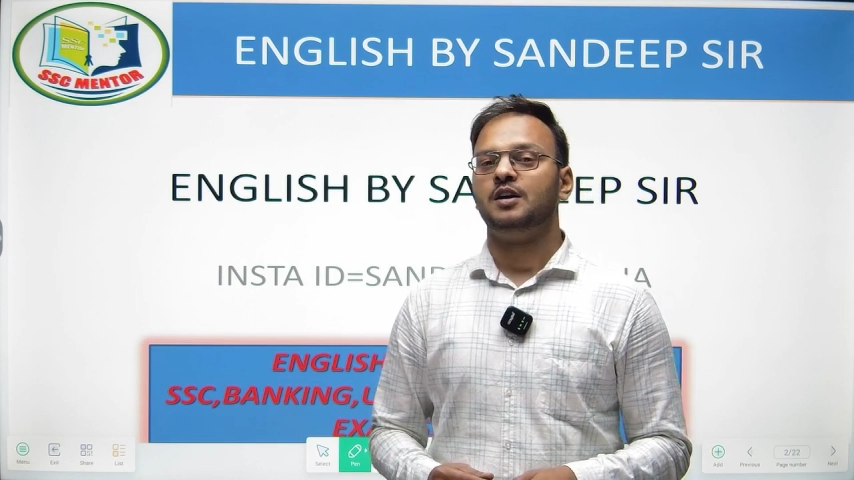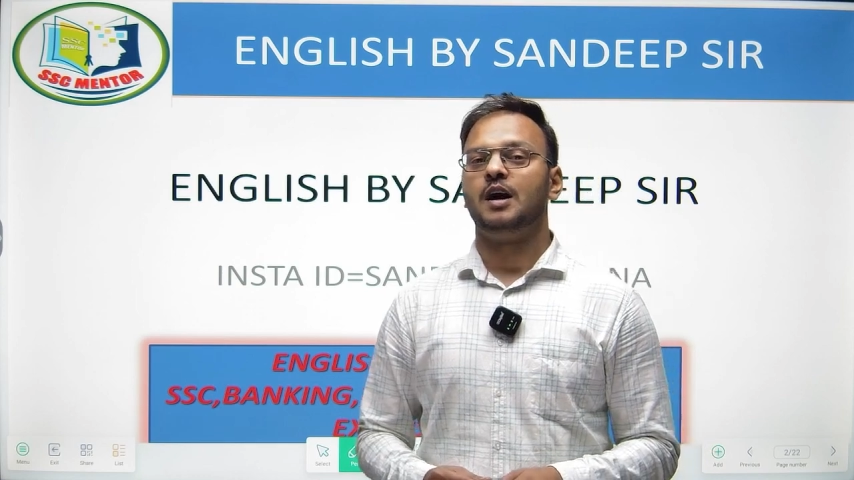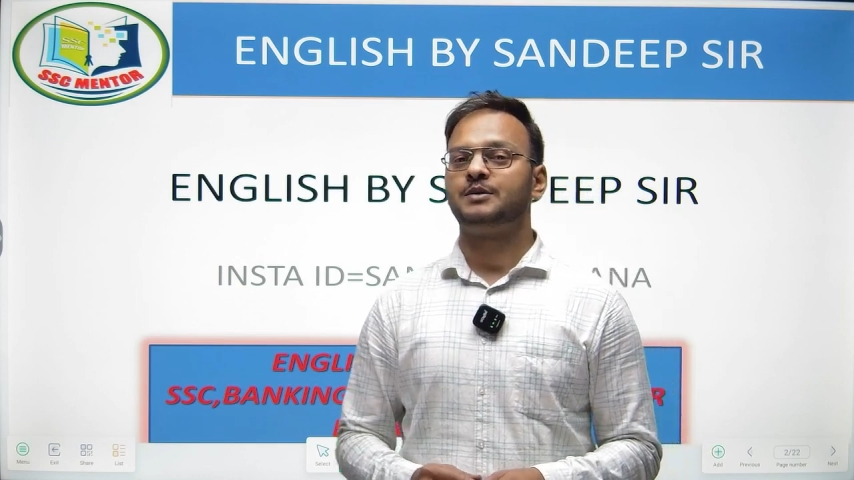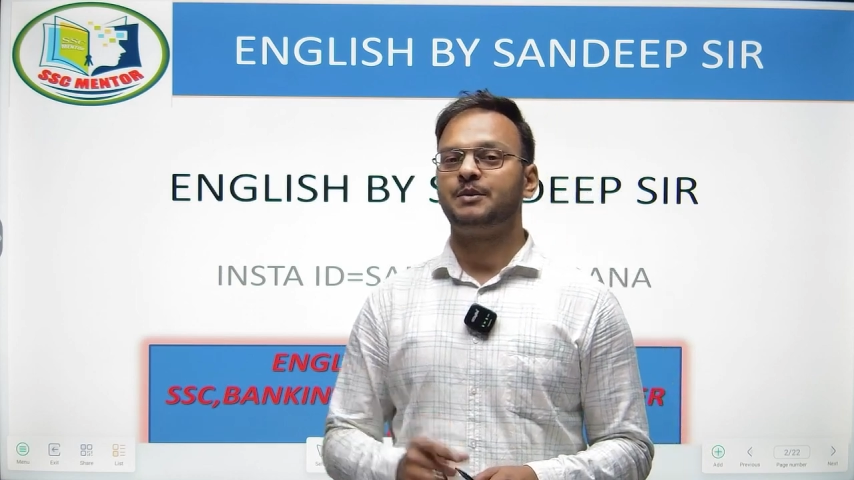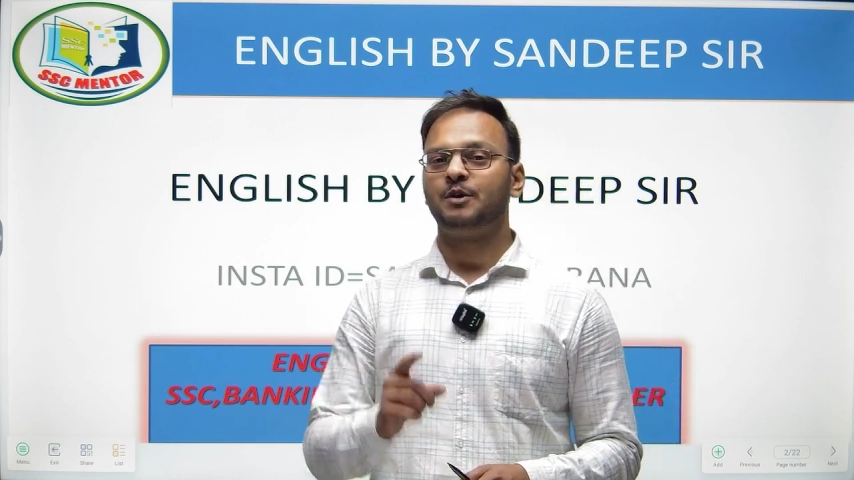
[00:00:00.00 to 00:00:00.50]

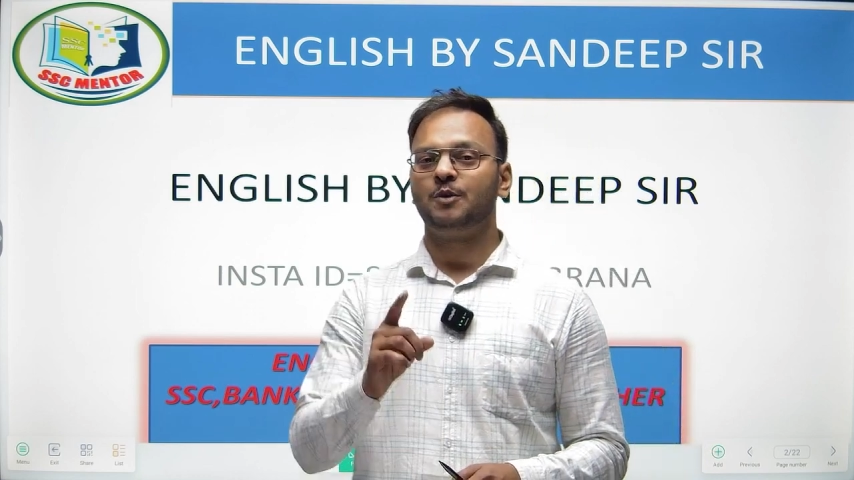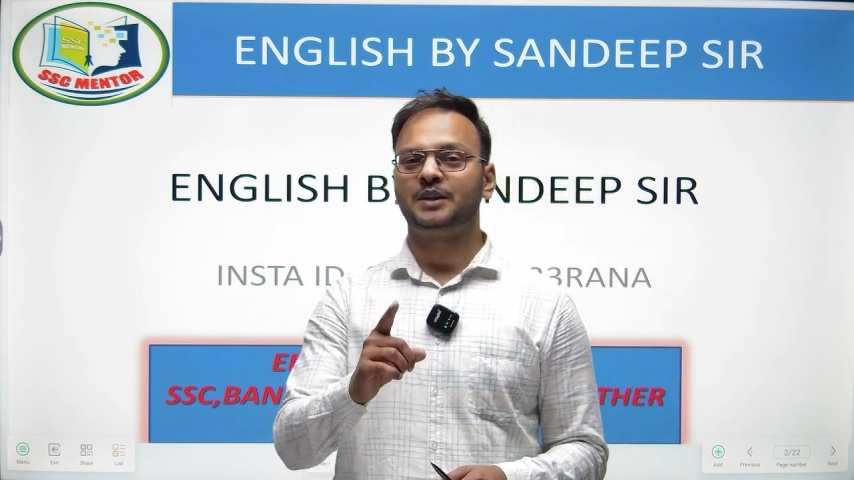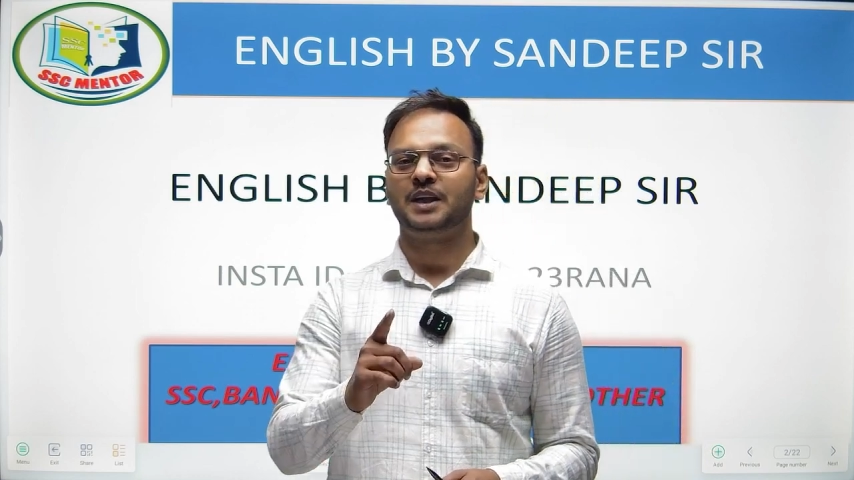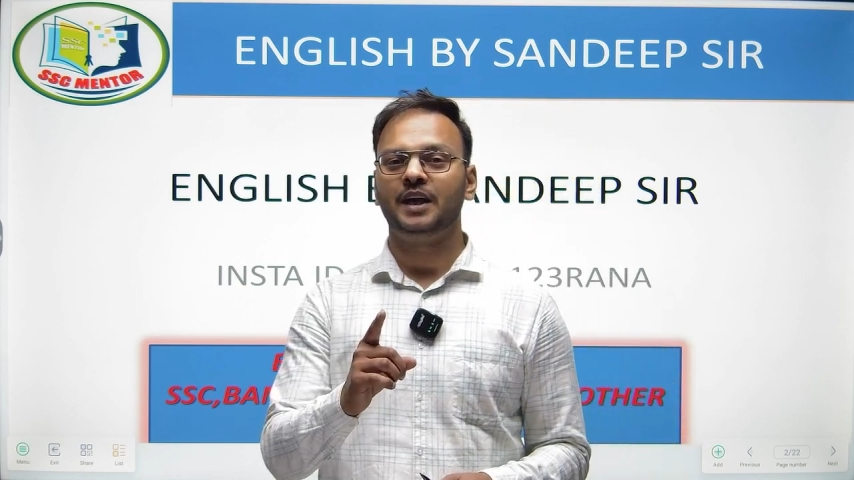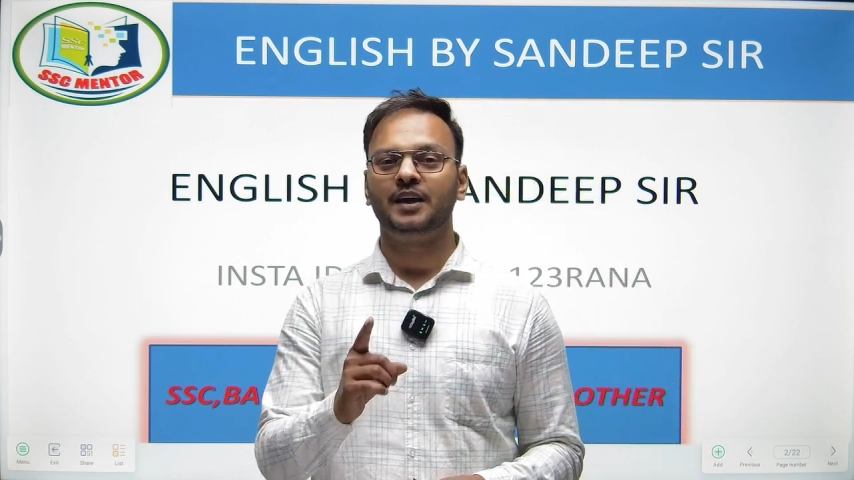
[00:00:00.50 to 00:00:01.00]
आप सभी को
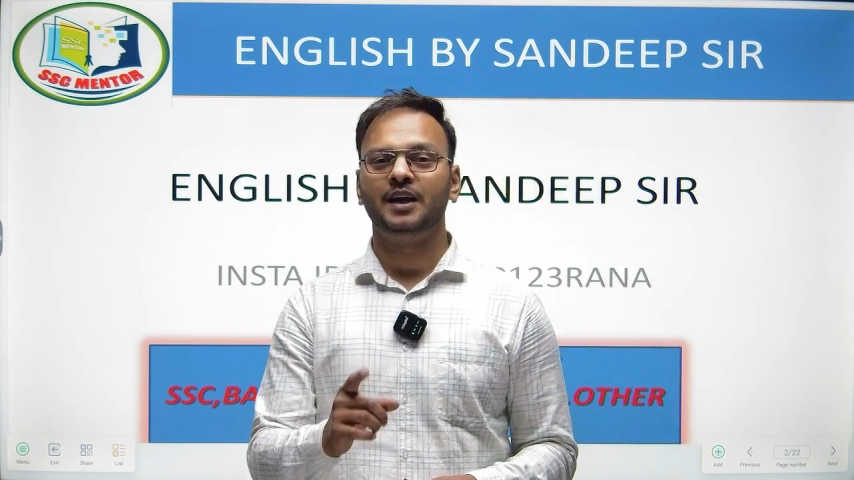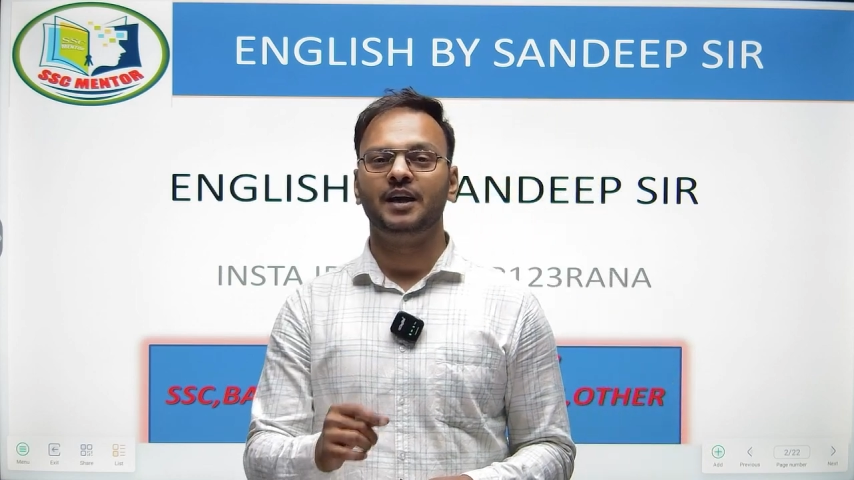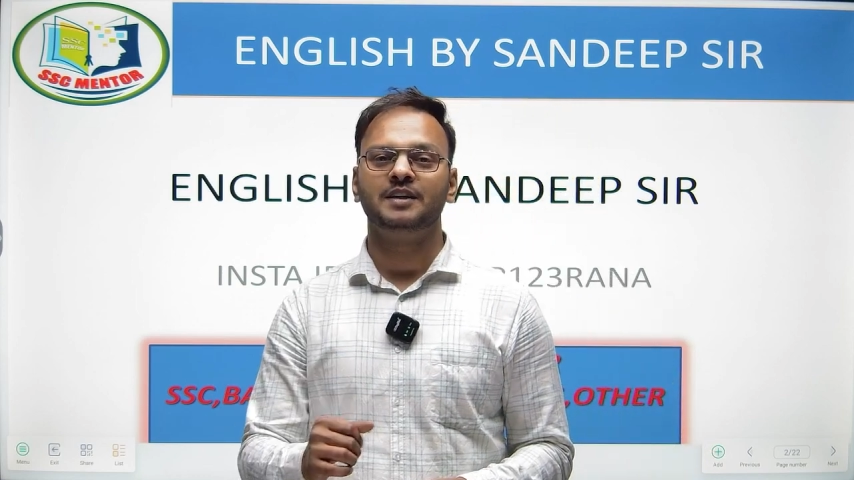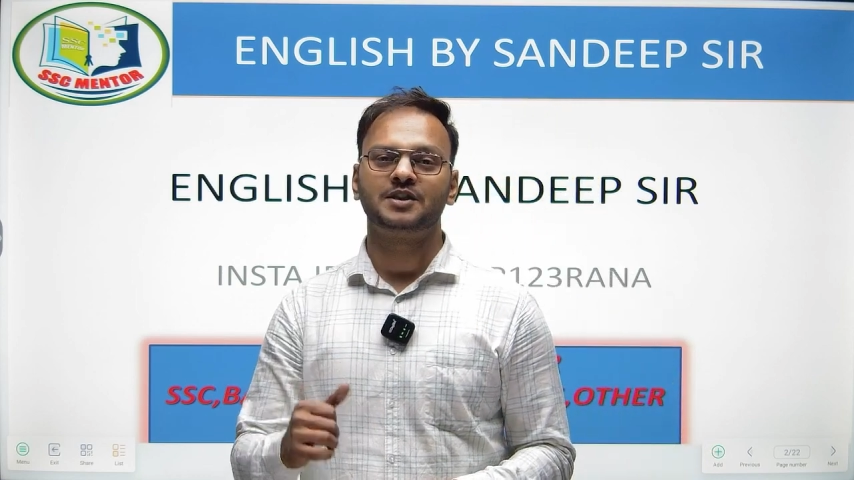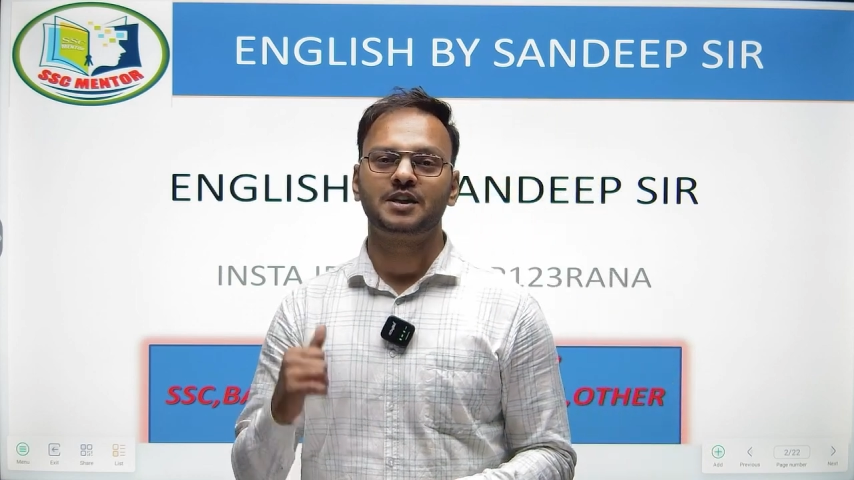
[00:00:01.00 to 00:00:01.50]
पता है कि
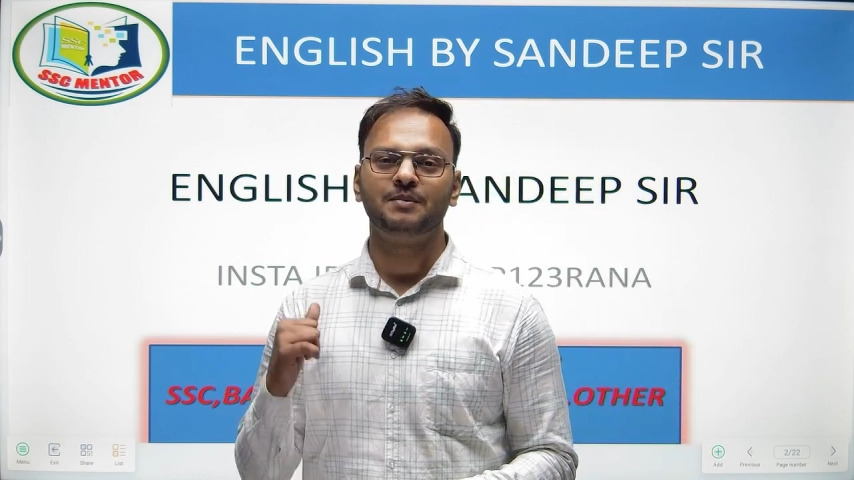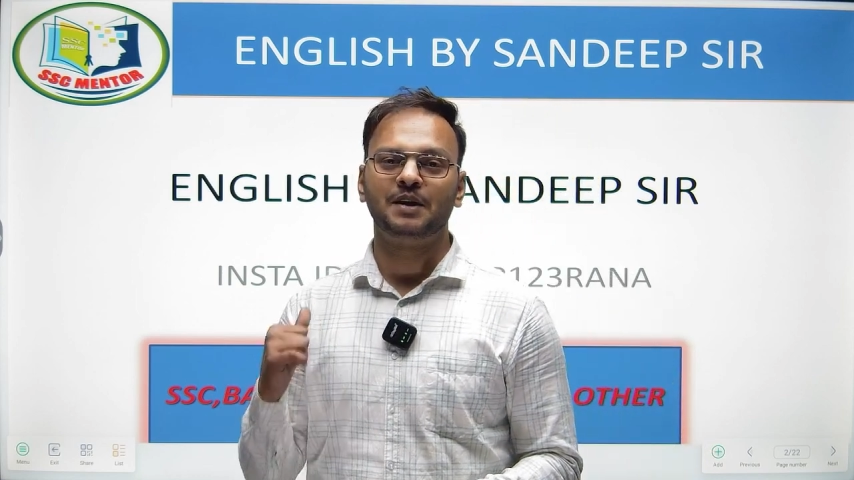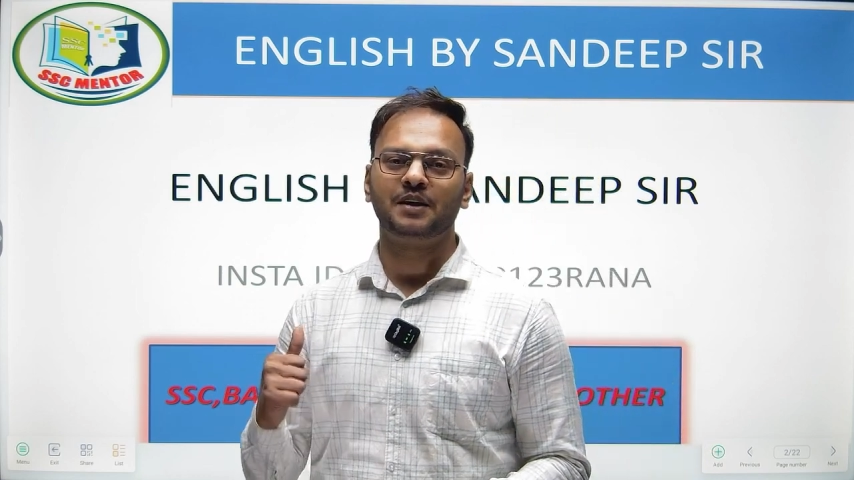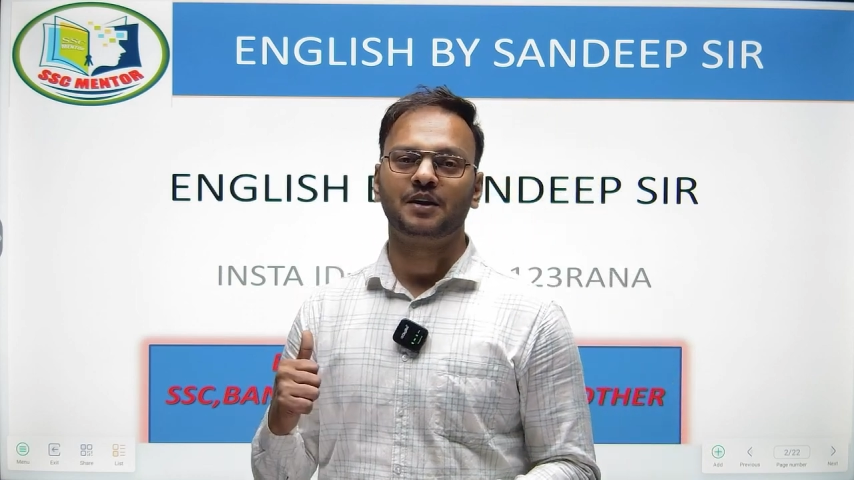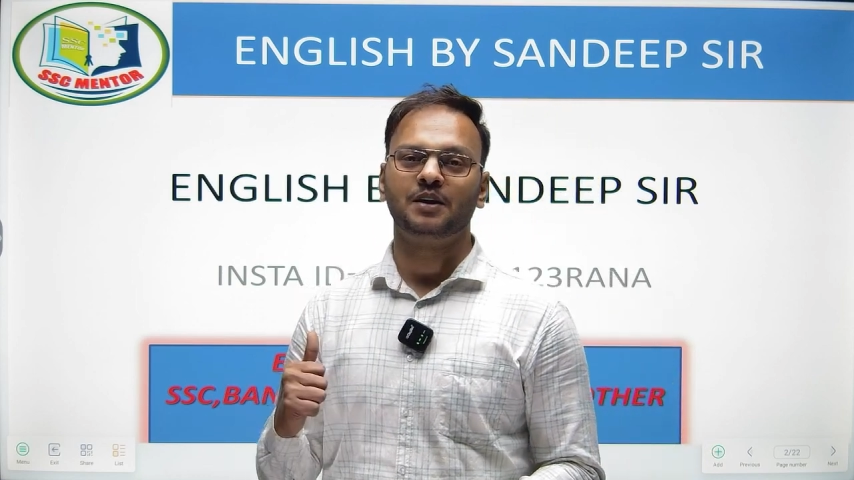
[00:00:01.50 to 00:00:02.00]
एसएससी
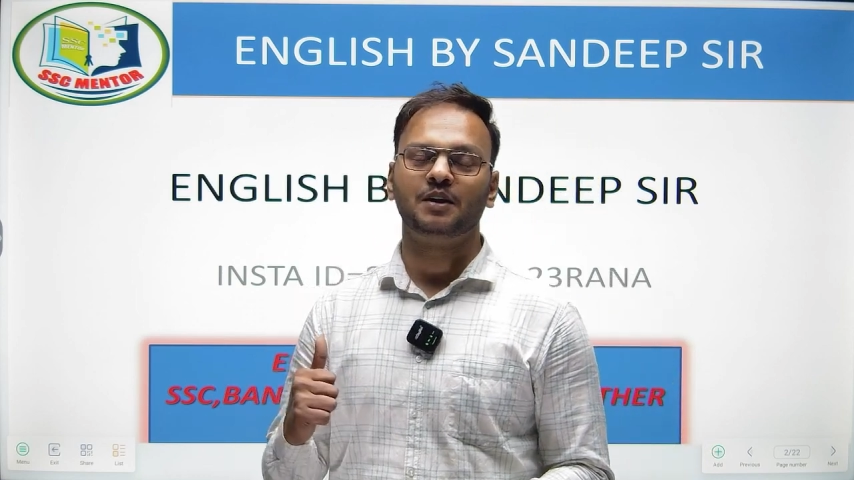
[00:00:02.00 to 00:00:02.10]
मेंटर